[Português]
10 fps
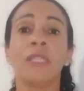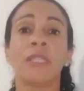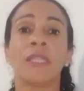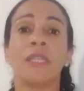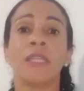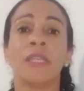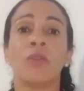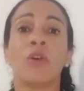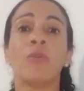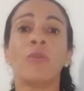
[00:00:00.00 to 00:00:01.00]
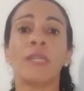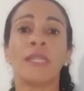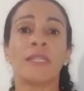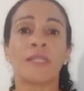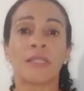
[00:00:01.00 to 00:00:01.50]
que como
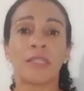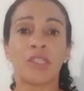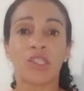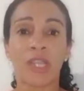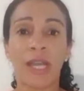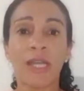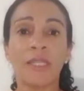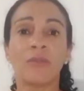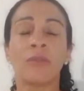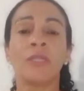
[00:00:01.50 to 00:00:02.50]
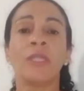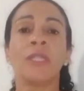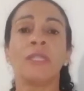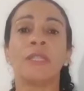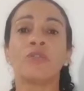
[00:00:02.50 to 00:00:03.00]
eles deixaram,
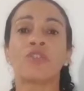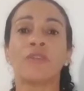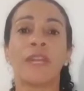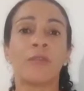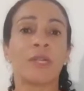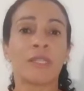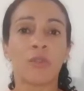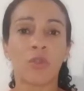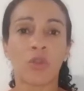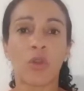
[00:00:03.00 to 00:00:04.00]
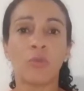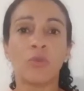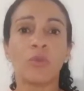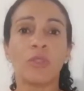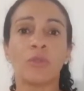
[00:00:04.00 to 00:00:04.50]
não tiveram a Deus como
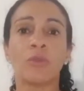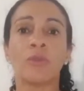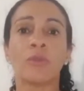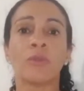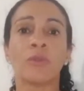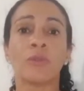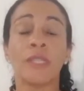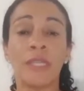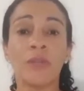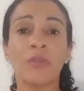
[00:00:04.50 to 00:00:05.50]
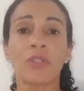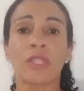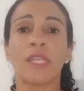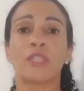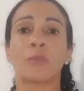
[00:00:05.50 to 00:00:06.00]
único
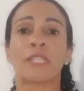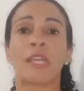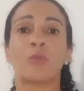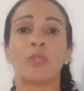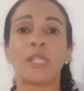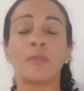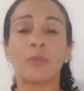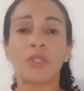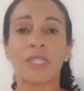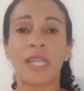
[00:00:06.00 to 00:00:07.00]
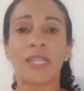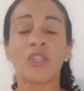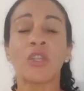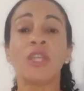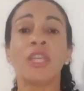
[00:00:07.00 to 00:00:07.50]
Deus, eles passaram por esse
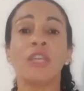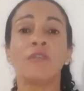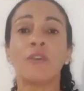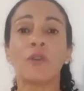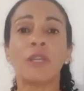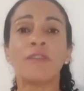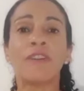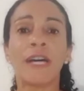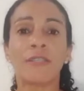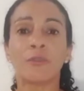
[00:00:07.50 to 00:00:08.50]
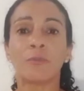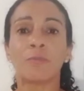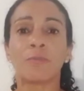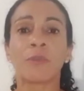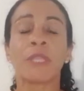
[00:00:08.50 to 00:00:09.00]
processo e foram levados
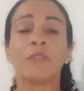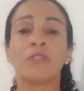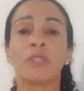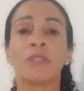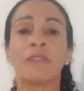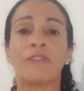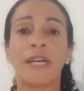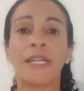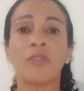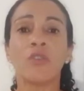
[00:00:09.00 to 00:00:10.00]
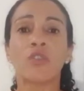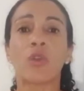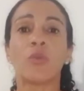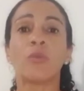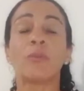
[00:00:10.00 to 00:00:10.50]
foram levados
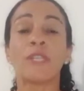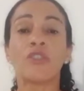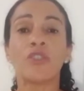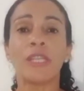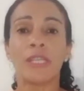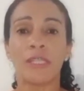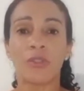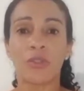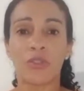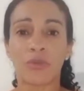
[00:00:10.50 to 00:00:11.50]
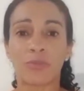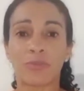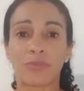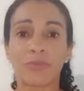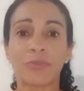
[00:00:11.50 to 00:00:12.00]
como prisioneiros.
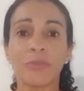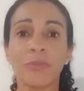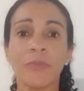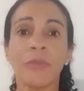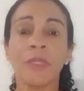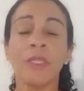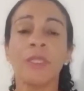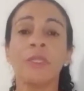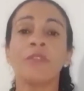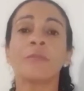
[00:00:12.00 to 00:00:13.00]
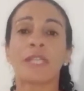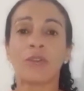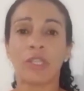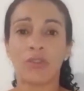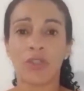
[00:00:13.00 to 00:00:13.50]
Vamos
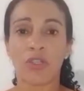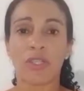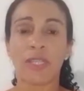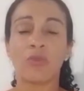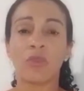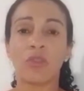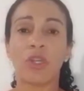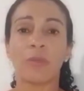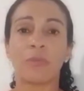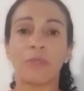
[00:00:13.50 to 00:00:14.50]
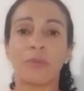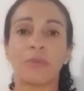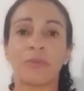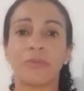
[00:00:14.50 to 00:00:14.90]
agora ao nosso segundo tópico?